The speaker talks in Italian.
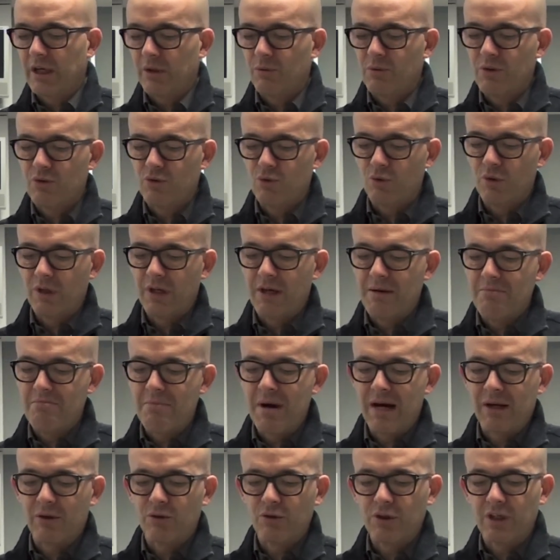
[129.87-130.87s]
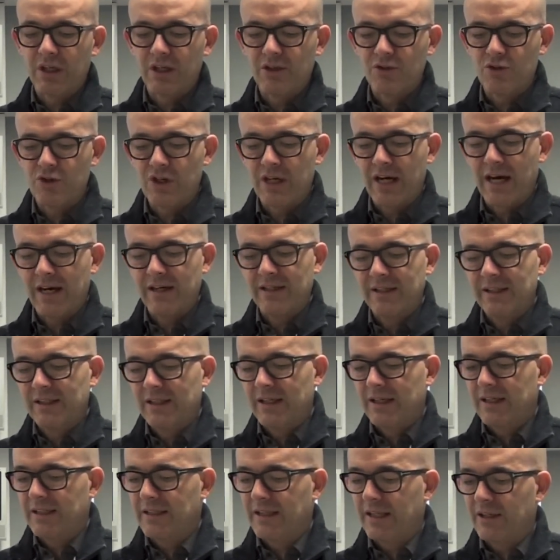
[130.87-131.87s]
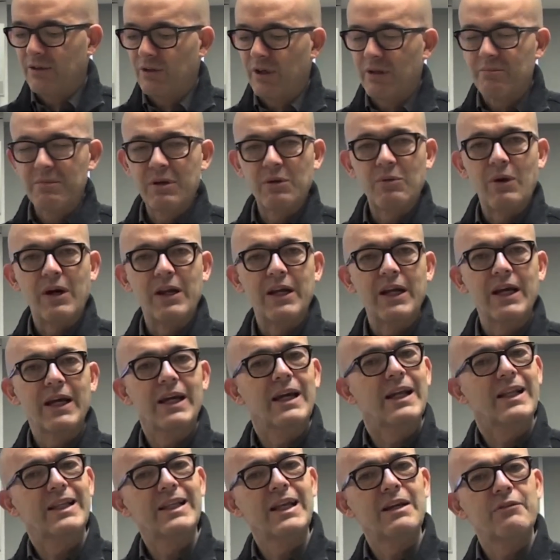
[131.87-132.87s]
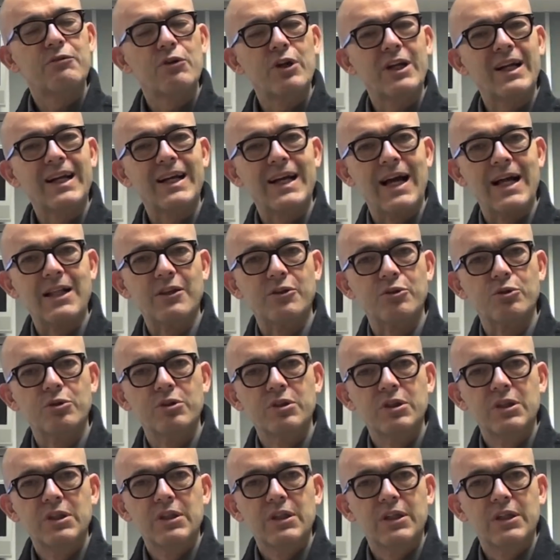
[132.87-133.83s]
qui sul banco di regia di Radio Number One e il telefono era caldo.